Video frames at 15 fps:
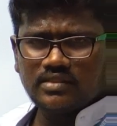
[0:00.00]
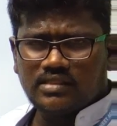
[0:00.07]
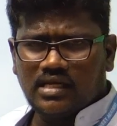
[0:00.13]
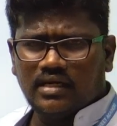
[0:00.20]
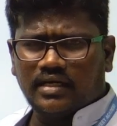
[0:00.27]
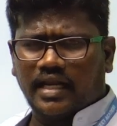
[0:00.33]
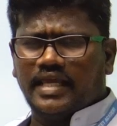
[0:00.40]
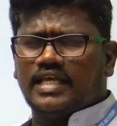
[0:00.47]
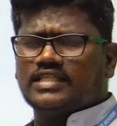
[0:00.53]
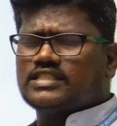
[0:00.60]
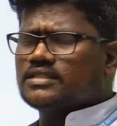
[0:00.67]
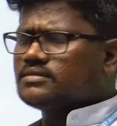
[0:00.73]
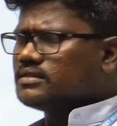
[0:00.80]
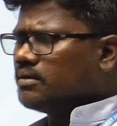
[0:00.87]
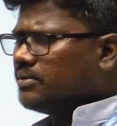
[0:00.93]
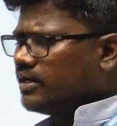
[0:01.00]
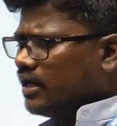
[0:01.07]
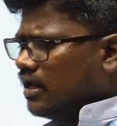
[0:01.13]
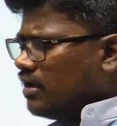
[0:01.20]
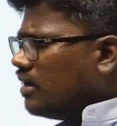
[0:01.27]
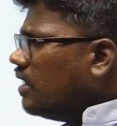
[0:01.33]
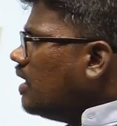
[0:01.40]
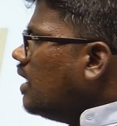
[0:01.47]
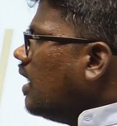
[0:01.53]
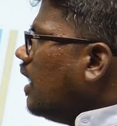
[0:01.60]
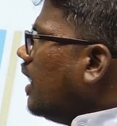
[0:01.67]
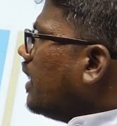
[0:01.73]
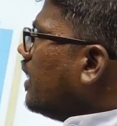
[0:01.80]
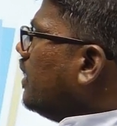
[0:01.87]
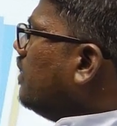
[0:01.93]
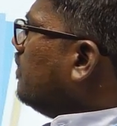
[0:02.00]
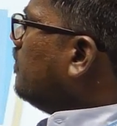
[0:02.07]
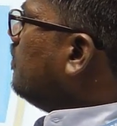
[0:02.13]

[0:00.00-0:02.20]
ட்ரை எஸ்டர்ஸ் அப்படின்னா லைக் uh,